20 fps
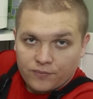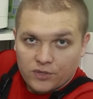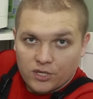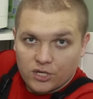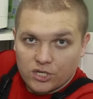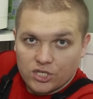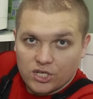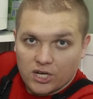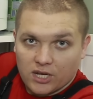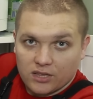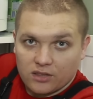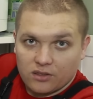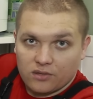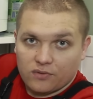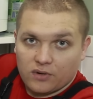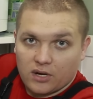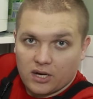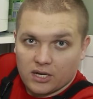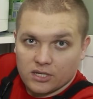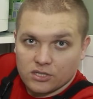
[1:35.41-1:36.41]
торчат
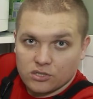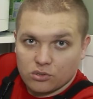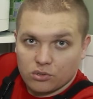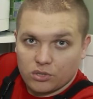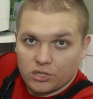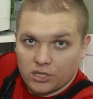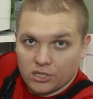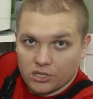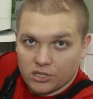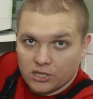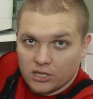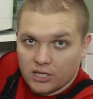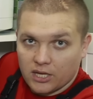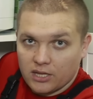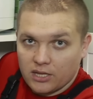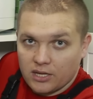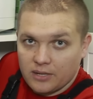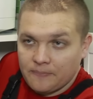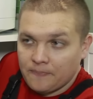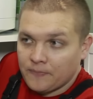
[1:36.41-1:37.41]
два сухих
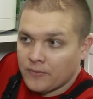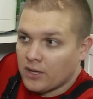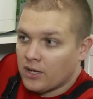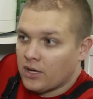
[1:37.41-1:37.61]
тена.